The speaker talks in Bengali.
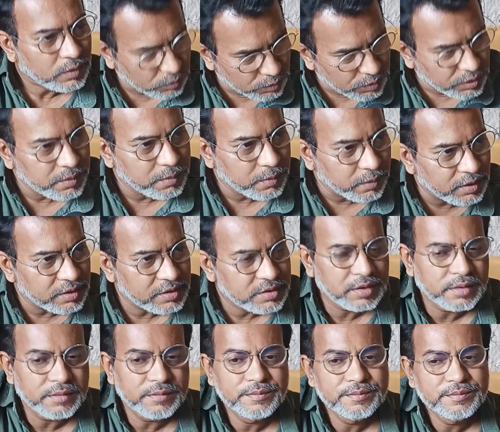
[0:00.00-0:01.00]
উনি
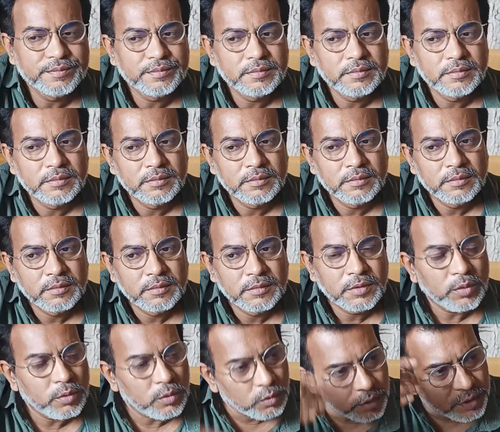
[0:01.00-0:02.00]
বলেছেন
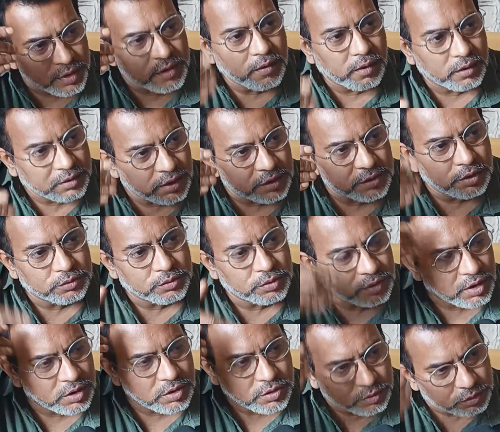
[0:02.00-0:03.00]
তো ওই কথা
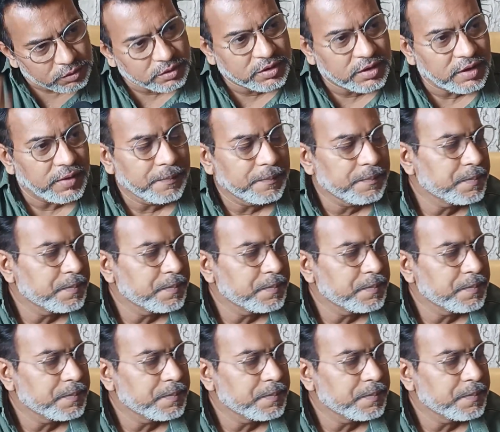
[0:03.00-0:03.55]
যতটা সত্যি